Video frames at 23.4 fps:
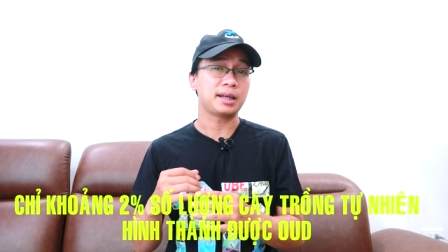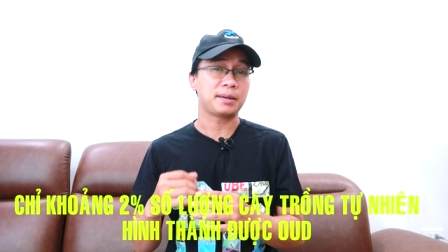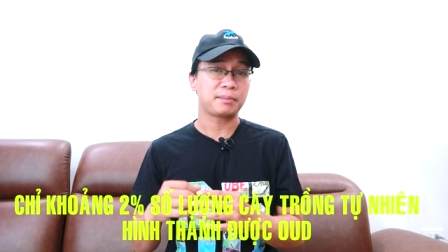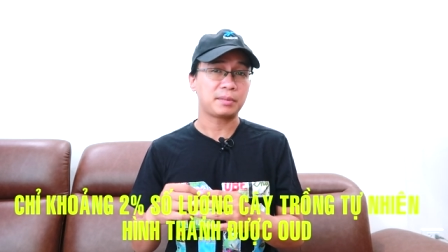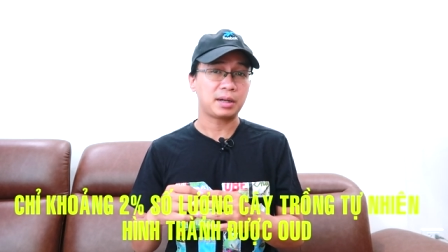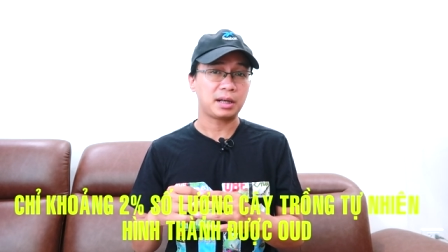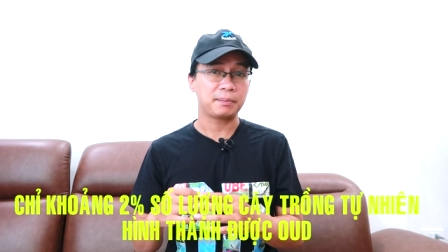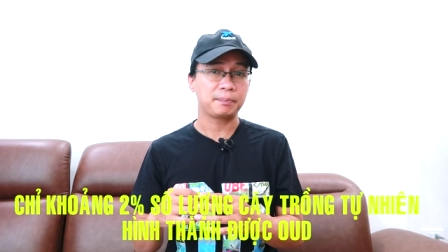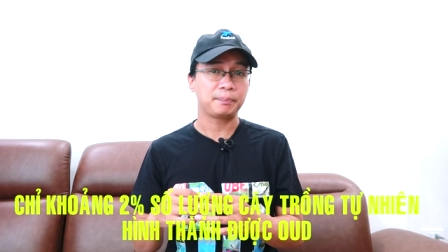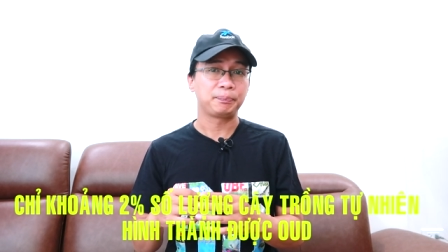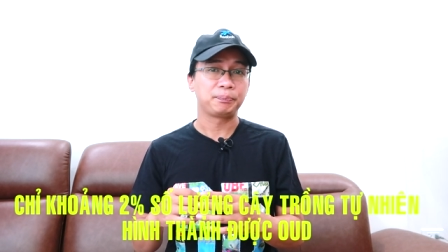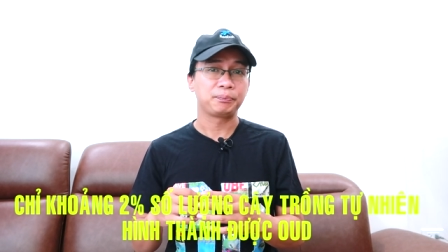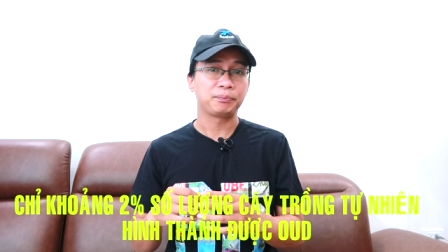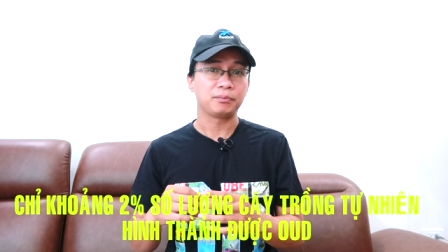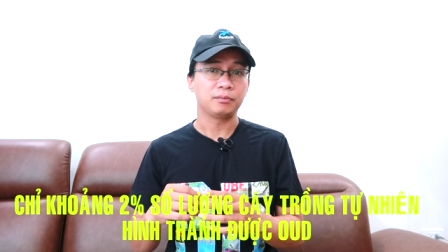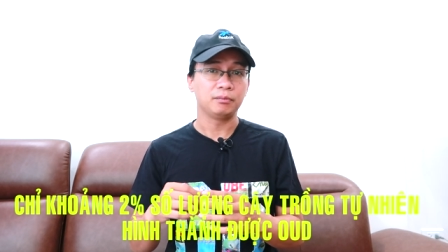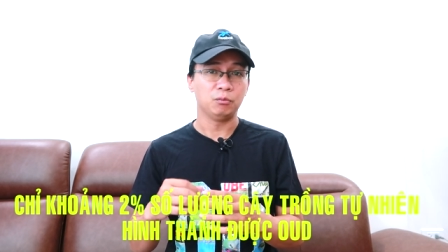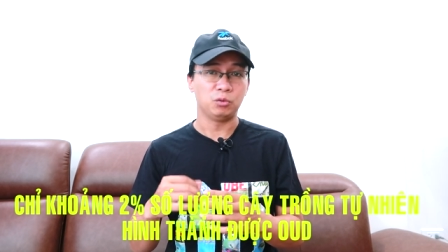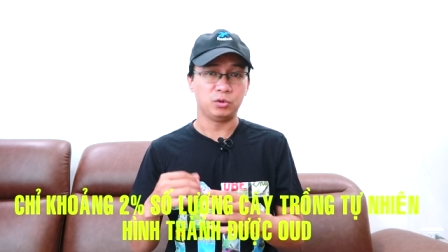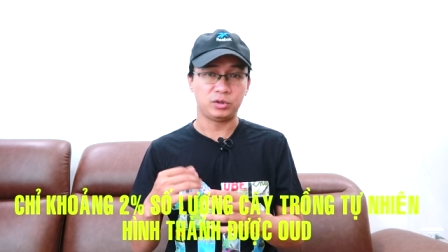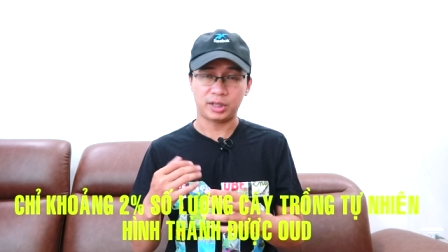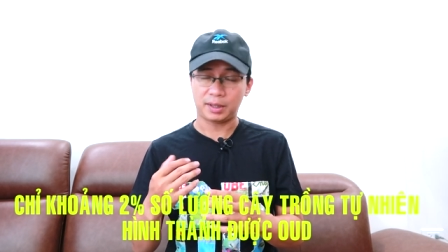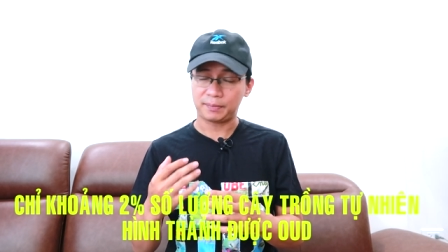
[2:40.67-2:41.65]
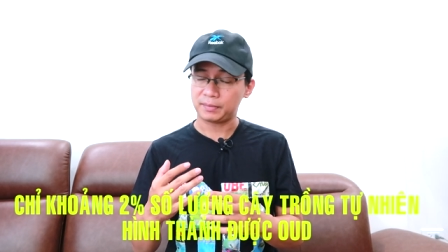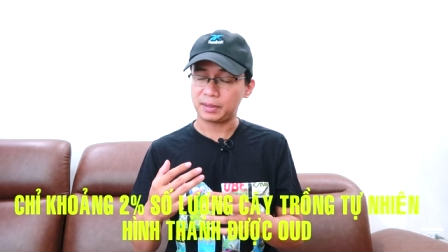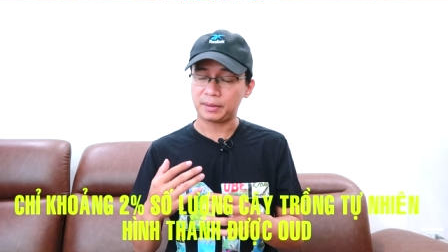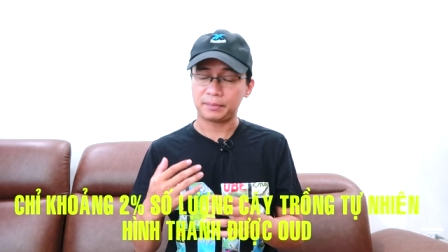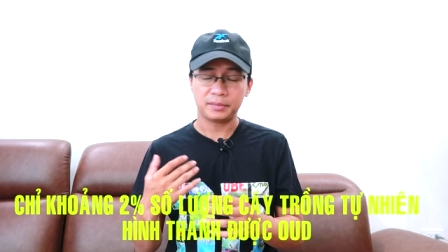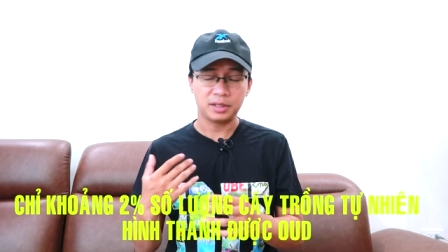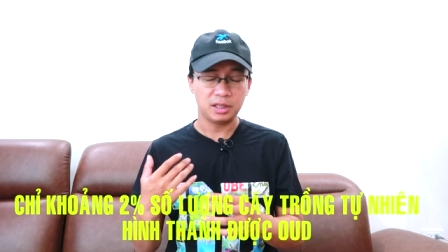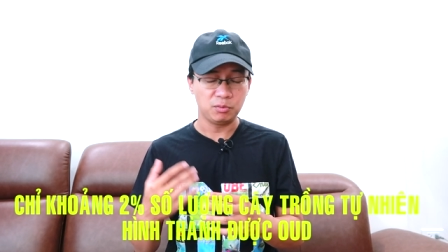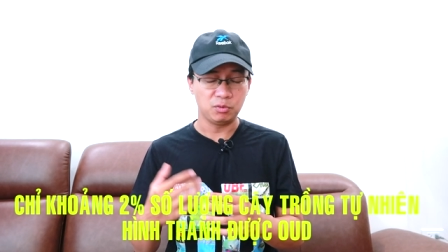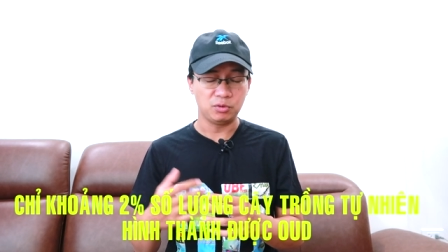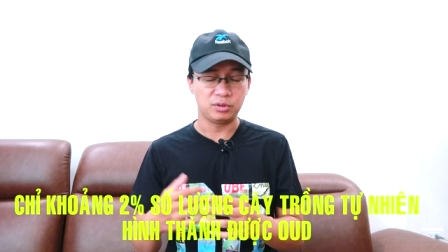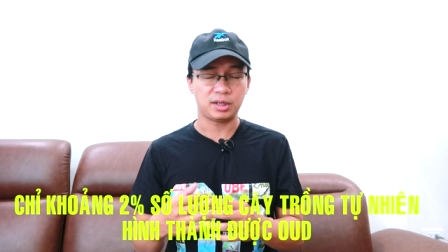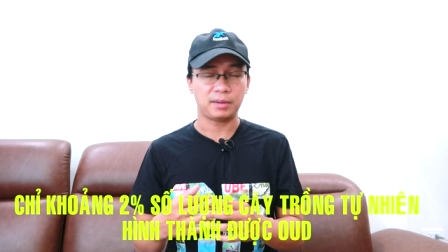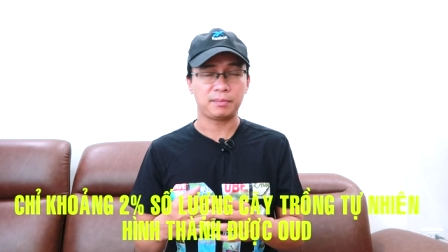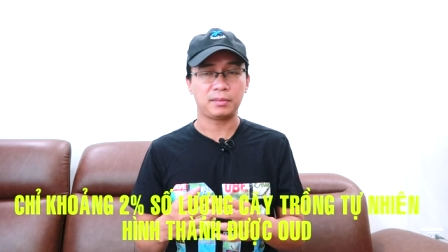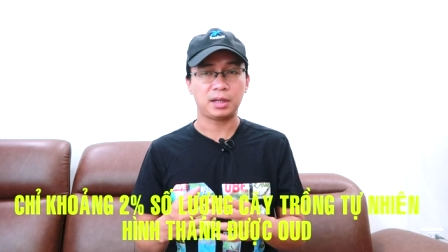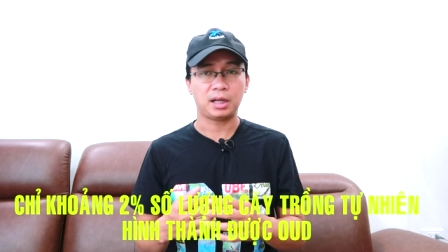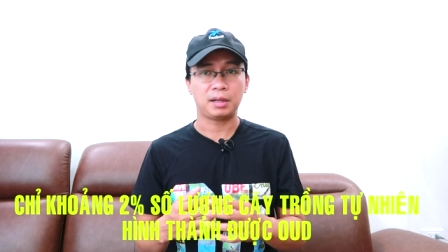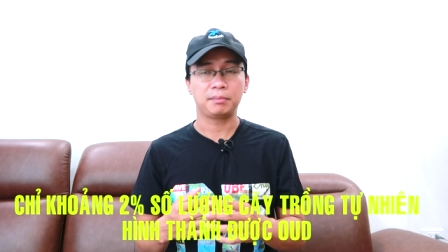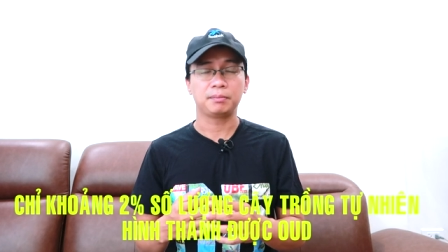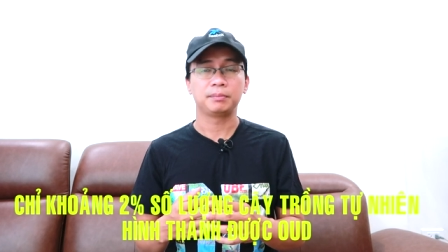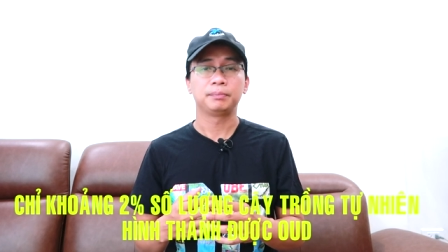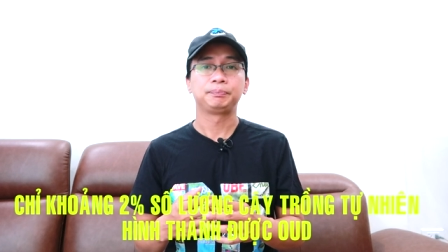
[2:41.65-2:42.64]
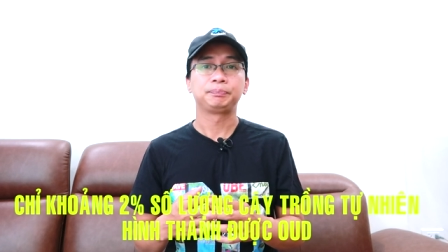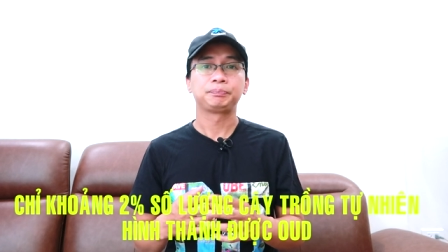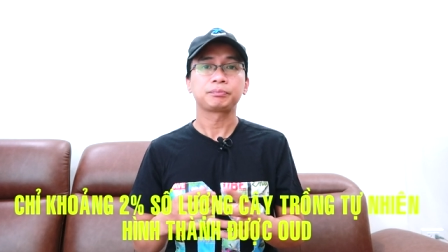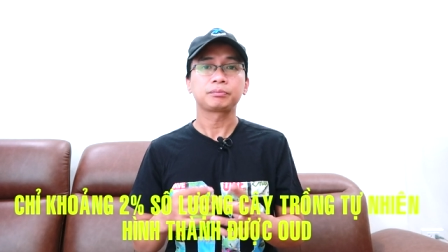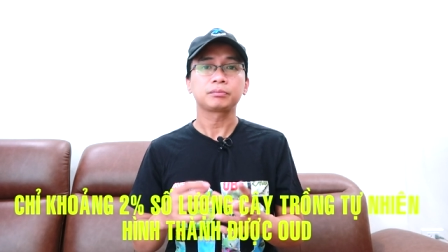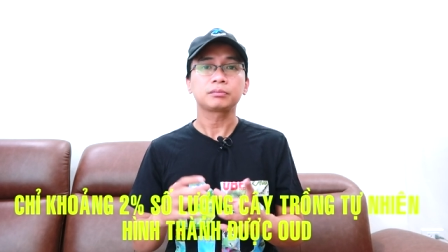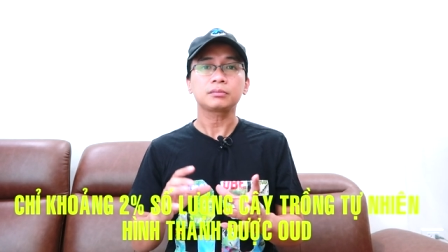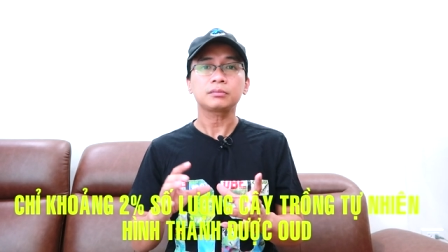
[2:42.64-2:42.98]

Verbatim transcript: hàng trăm năm 100 năm hơn 100 năm